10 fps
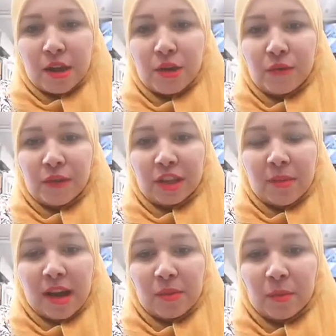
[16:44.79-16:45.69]
أه، فاطمه
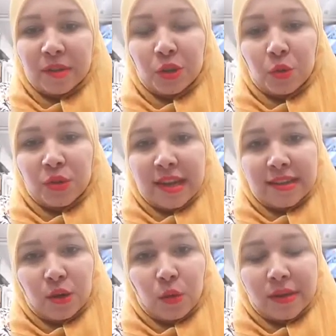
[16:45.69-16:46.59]
فاطمه حبيبتي دوزي
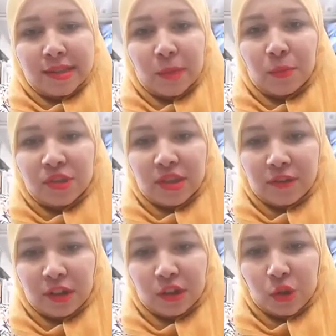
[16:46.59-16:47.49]
عندي الواتساب
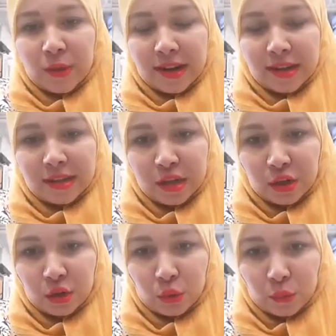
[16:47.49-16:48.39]
ونصيفط لك التصويره ديال
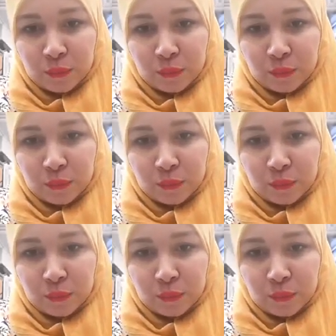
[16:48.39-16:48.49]
الكلو